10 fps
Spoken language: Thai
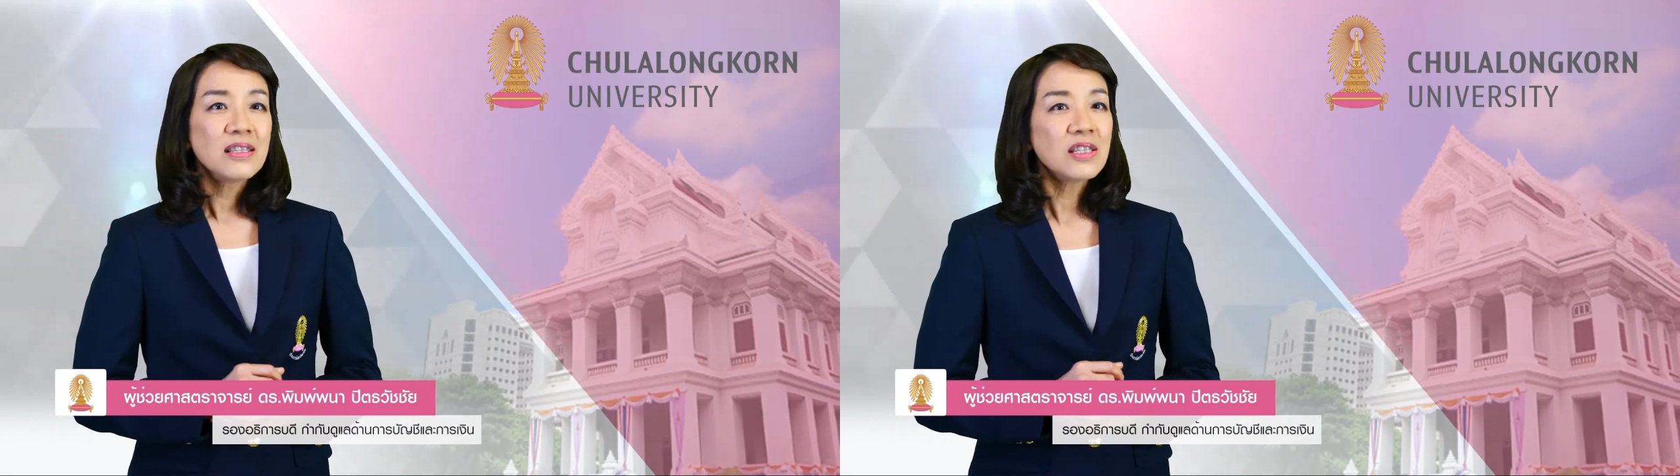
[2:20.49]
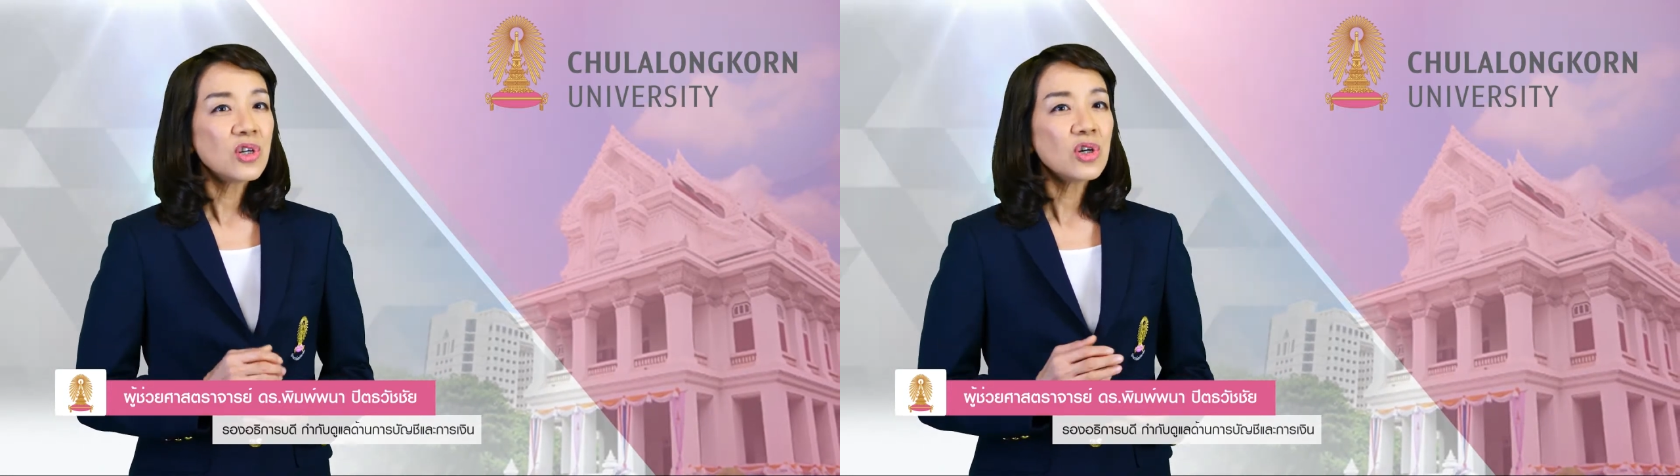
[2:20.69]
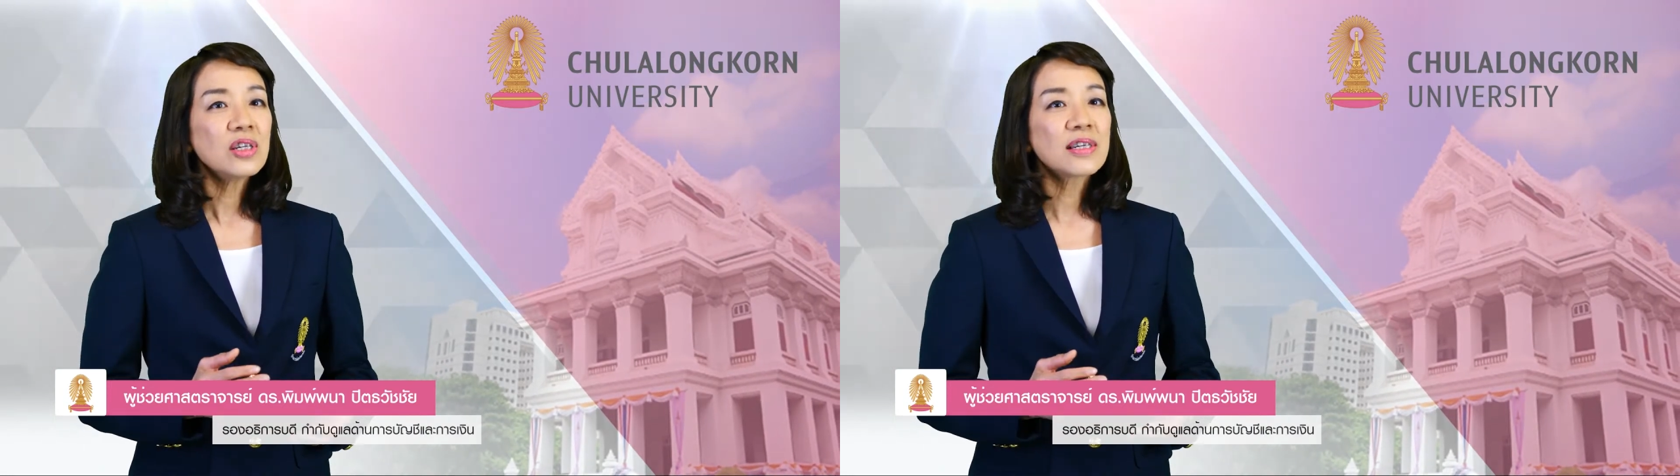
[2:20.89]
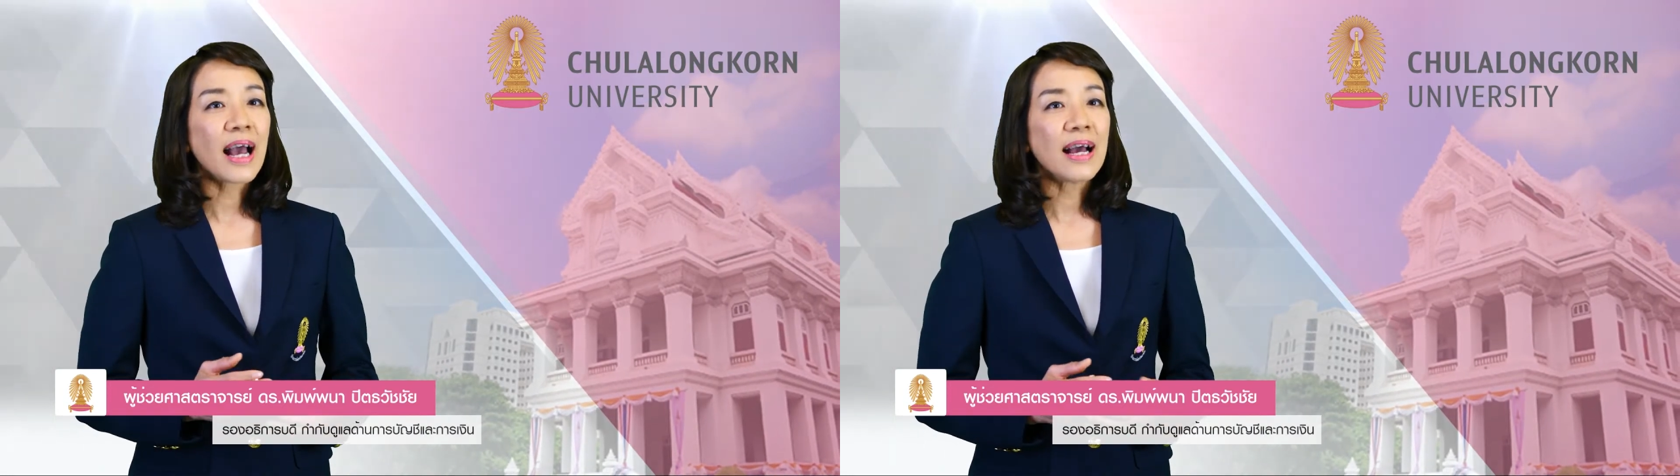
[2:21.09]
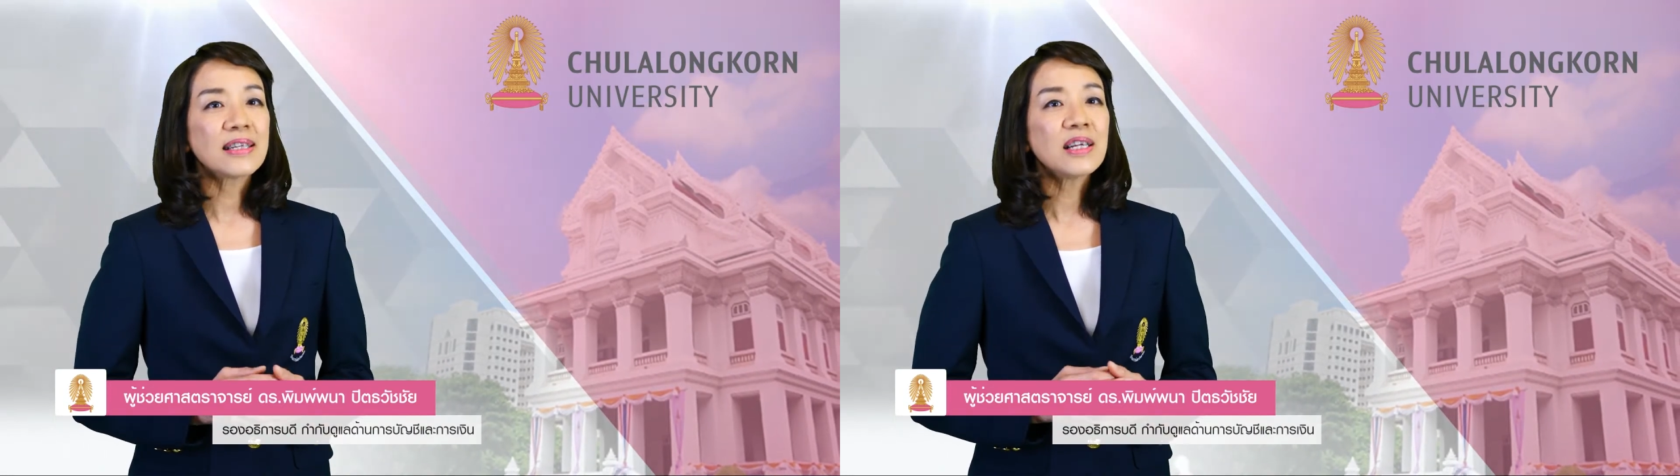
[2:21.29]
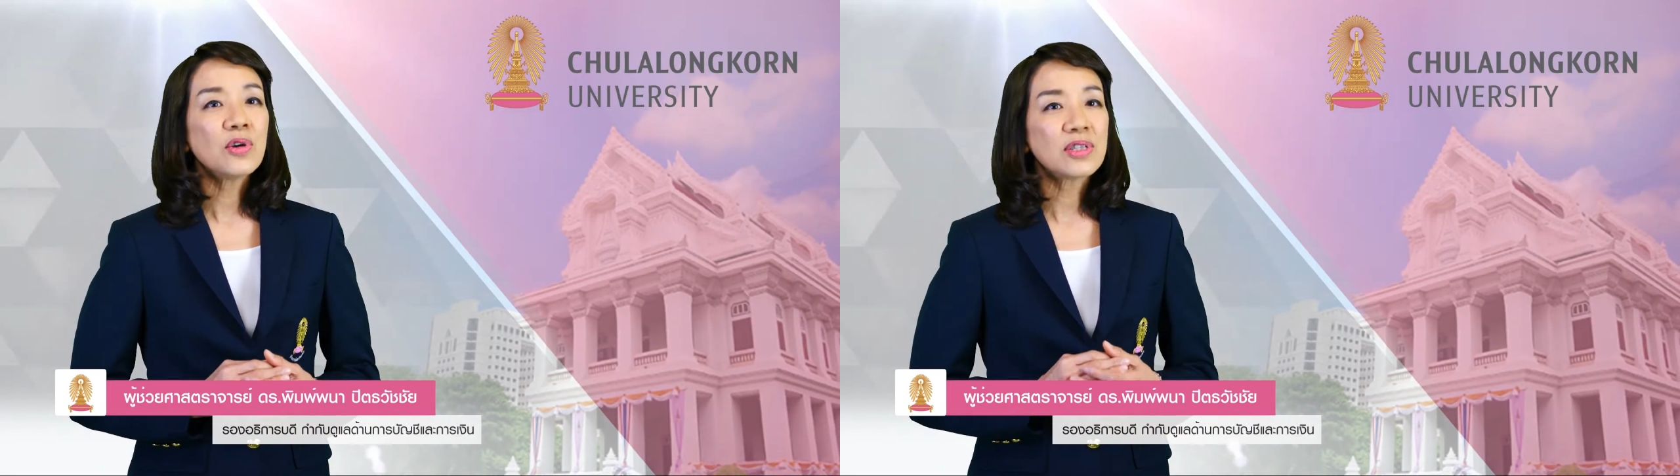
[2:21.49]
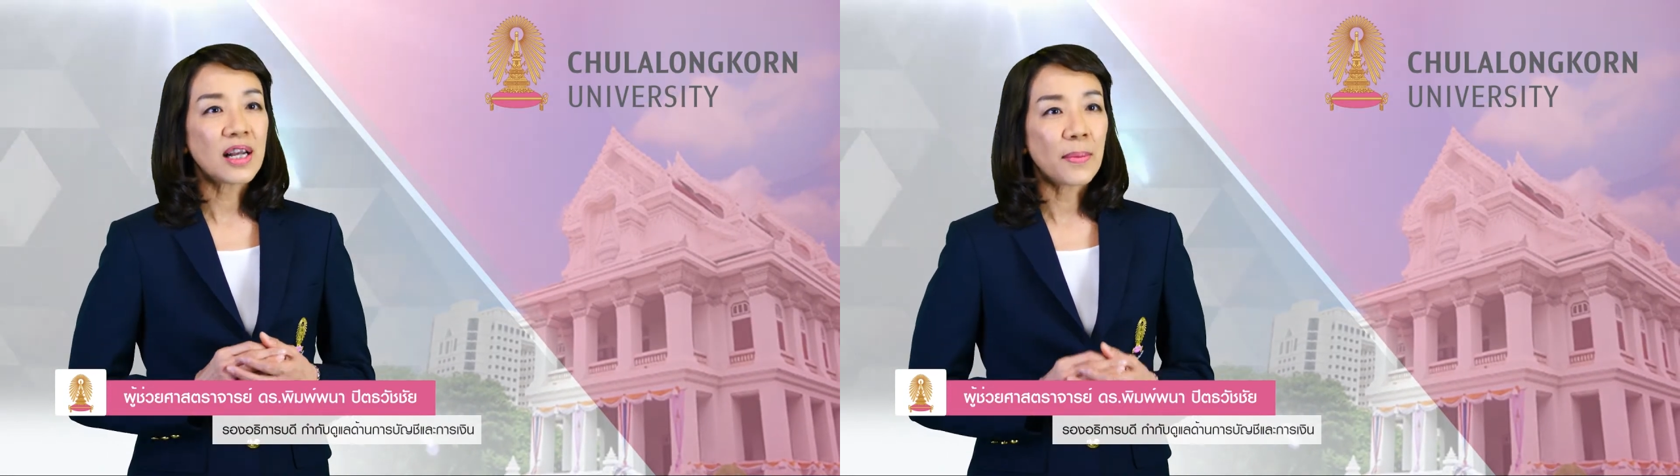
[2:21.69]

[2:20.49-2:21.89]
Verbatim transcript: ซึ่งก็คือการที่เราจะ